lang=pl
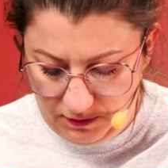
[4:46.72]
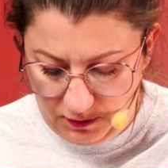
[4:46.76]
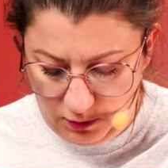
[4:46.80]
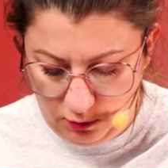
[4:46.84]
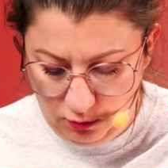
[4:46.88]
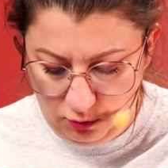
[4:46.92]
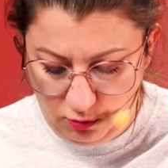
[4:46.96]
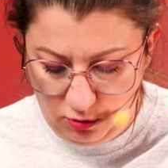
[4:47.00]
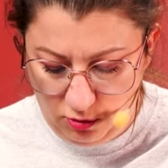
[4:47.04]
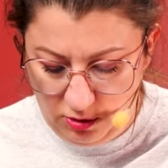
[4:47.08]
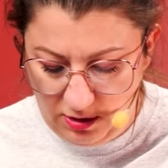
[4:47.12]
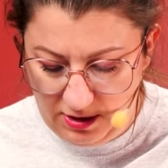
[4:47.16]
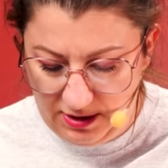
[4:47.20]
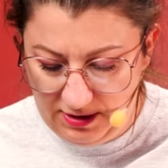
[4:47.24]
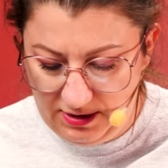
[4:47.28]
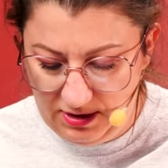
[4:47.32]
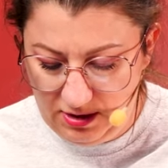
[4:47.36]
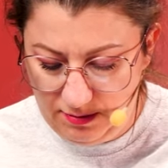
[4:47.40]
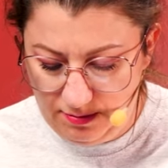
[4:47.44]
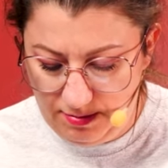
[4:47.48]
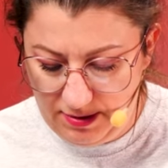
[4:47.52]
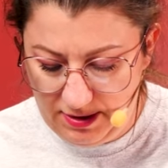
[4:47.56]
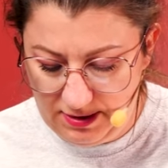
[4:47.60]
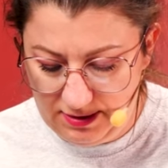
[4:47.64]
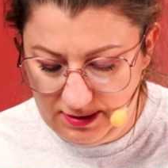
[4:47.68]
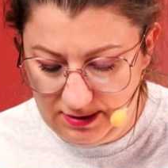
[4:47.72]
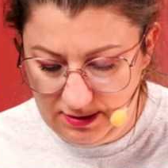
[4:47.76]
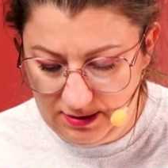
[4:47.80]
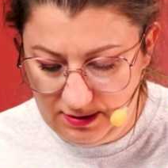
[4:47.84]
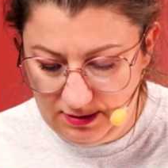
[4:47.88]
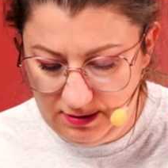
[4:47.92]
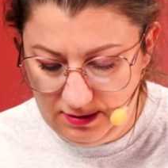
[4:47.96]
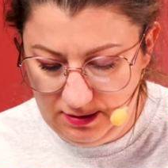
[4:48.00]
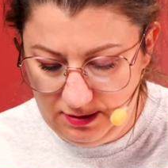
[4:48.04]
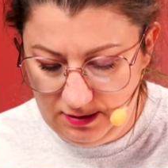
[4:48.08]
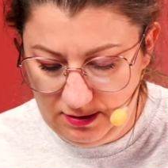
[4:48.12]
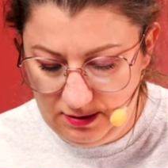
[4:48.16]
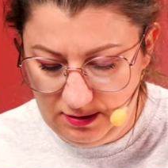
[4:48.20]
Tu kolejne
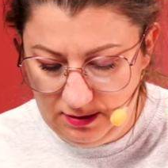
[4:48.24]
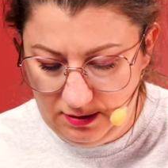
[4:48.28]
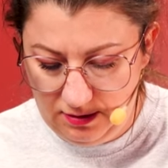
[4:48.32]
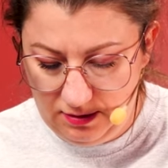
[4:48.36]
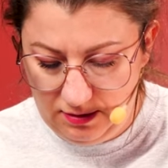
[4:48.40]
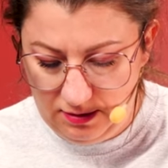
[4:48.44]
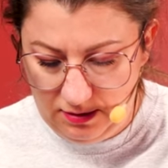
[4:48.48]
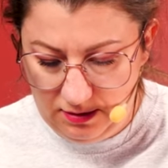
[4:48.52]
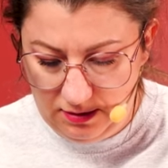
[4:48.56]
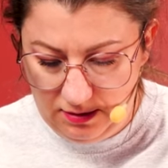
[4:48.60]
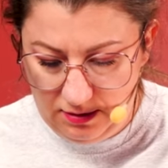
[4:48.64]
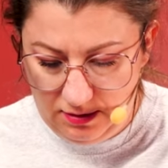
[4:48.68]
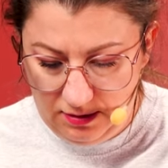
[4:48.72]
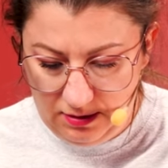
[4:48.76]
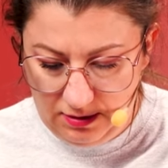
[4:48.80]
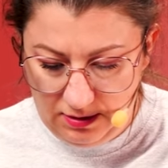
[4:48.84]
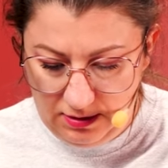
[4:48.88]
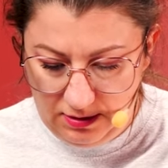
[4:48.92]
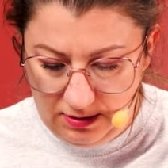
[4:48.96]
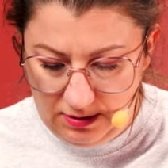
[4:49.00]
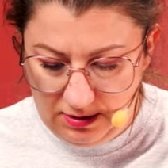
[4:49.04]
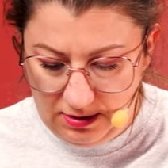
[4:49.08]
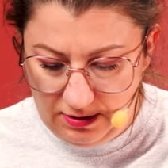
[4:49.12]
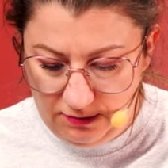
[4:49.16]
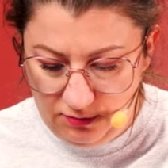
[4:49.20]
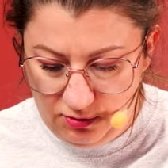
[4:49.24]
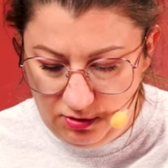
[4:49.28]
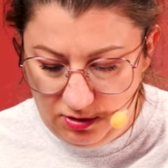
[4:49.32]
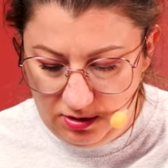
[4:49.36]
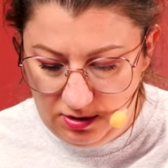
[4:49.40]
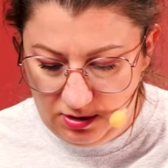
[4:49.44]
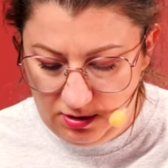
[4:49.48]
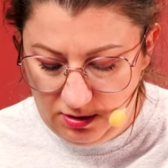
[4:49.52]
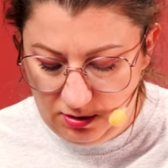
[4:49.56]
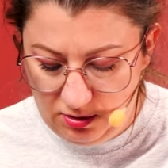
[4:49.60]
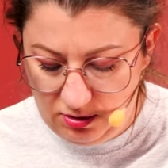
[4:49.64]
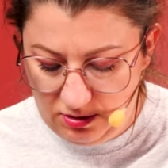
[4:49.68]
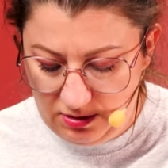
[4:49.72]
pazy. Zawsze
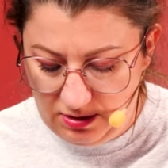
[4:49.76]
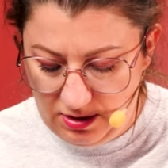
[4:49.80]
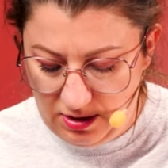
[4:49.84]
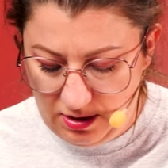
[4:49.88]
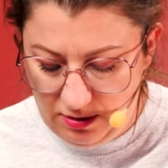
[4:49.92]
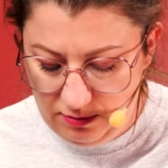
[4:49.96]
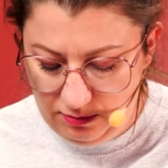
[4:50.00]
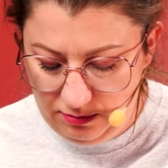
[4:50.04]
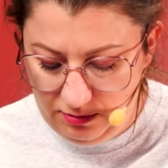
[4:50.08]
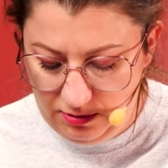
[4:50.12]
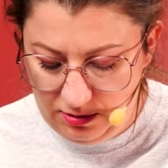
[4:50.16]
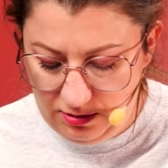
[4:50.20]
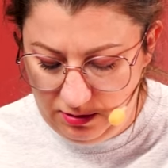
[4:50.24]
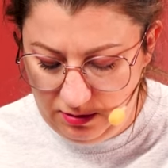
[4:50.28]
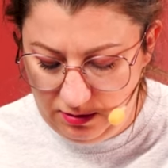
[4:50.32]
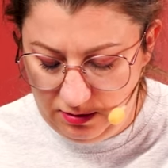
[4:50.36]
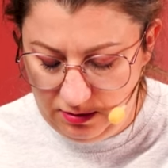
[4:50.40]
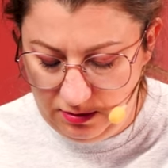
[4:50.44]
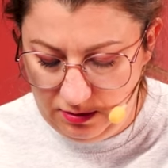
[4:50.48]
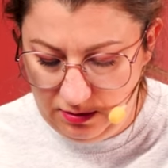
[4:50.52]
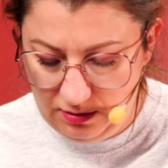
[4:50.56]
ten kształt.